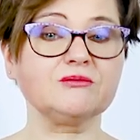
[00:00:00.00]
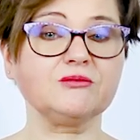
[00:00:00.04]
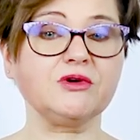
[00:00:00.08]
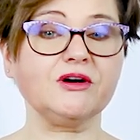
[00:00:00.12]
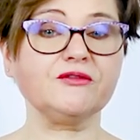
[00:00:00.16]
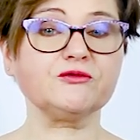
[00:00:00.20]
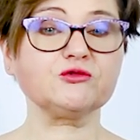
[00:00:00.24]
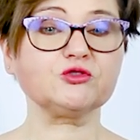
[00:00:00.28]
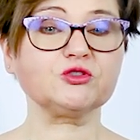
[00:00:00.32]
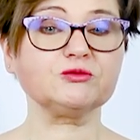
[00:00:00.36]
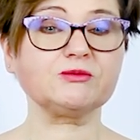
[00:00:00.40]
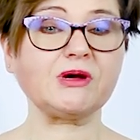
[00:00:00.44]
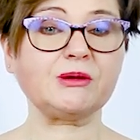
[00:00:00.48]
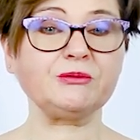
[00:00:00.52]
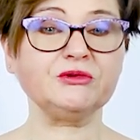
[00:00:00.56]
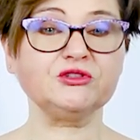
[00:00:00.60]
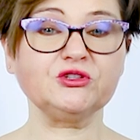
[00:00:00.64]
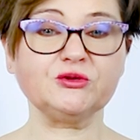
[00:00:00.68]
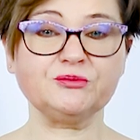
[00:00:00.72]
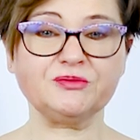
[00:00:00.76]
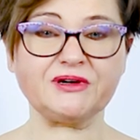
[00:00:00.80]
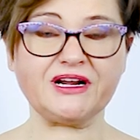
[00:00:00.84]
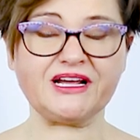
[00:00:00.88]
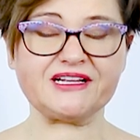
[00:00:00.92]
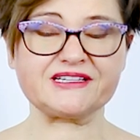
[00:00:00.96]
powrót mamy
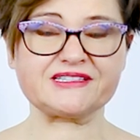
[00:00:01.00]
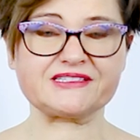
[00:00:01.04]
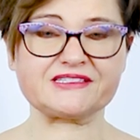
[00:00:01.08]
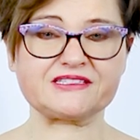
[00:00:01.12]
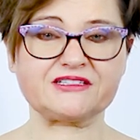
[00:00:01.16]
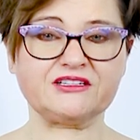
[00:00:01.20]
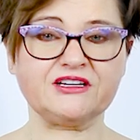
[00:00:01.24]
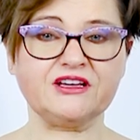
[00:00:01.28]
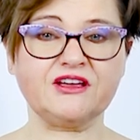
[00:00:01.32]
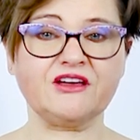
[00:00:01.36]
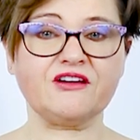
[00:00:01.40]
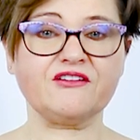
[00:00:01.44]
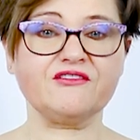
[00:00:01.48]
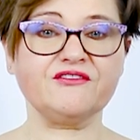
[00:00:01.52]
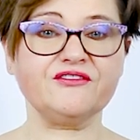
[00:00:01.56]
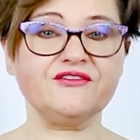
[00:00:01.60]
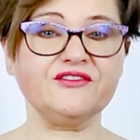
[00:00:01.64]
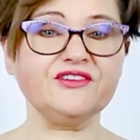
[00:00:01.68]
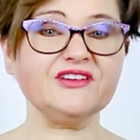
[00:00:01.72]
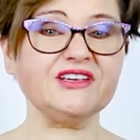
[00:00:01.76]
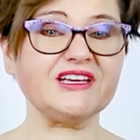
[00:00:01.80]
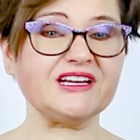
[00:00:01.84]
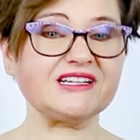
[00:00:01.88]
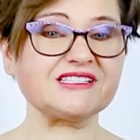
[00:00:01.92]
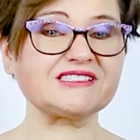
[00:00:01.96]
do pracy,
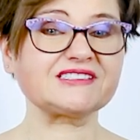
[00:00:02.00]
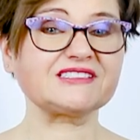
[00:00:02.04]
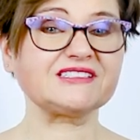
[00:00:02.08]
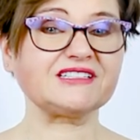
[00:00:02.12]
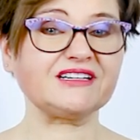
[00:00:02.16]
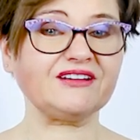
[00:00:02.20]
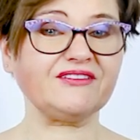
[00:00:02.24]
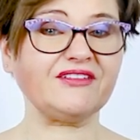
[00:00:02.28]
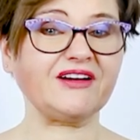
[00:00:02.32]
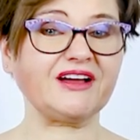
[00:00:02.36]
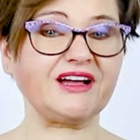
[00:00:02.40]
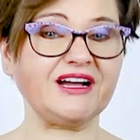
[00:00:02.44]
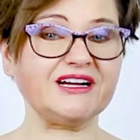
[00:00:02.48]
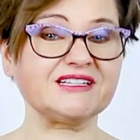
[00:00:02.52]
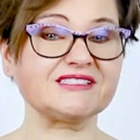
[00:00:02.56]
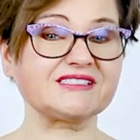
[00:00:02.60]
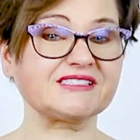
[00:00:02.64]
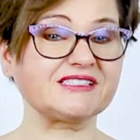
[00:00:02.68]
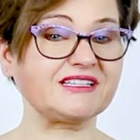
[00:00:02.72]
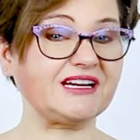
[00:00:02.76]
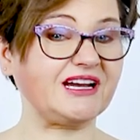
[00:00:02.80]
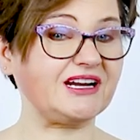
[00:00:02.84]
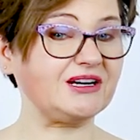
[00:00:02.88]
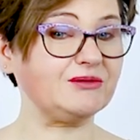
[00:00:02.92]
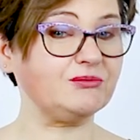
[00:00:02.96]
wyjazd na
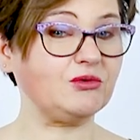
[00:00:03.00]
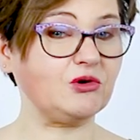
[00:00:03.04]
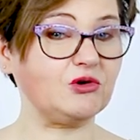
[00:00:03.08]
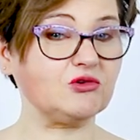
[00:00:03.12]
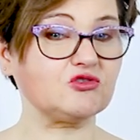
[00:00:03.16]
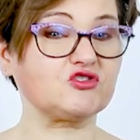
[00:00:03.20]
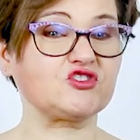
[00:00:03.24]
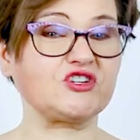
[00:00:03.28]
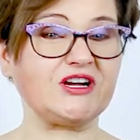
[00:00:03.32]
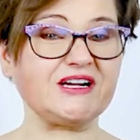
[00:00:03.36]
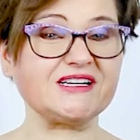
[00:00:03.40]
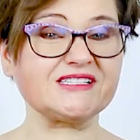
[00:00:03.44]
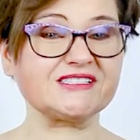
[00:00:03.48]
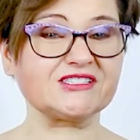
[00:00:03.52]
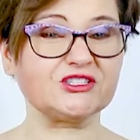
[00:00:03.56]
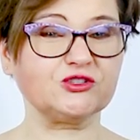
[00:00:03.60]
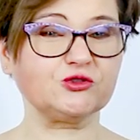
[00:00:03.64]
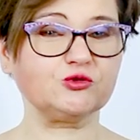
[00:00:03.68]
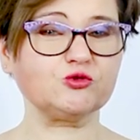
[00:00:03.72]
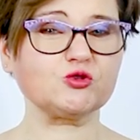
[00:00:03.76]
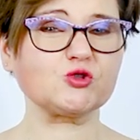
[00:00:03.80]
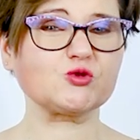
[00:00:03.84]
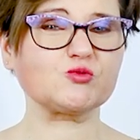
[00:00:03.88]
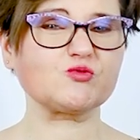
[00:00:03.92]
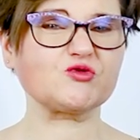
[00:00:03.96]
wakacje albo czas
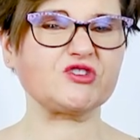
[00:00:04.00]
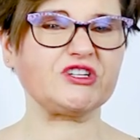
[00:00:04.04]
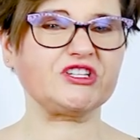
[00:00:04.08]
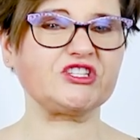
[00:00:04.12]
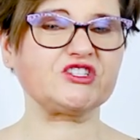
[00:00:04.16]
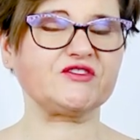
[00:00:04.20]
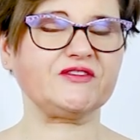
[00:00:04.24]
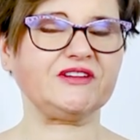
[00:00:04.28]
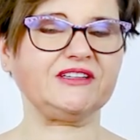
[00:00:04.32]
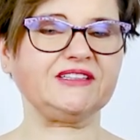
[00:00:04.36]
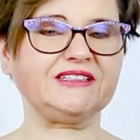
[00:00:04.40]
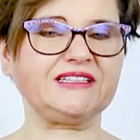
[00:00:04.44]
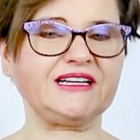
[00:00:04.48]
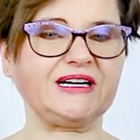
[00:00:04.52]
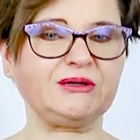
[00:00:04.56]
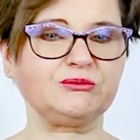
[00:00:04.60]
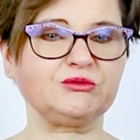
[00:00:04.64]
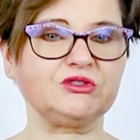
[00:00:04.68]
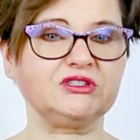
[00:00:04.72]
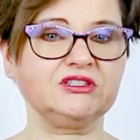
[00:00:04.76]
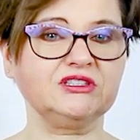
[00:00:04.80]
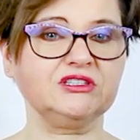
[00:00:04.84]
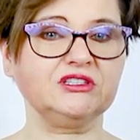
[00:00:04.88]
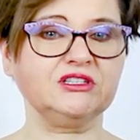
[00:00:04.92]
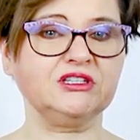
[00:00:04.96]
tuż przed
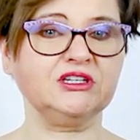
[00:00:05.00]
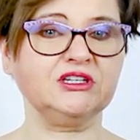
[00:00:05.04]
świętami.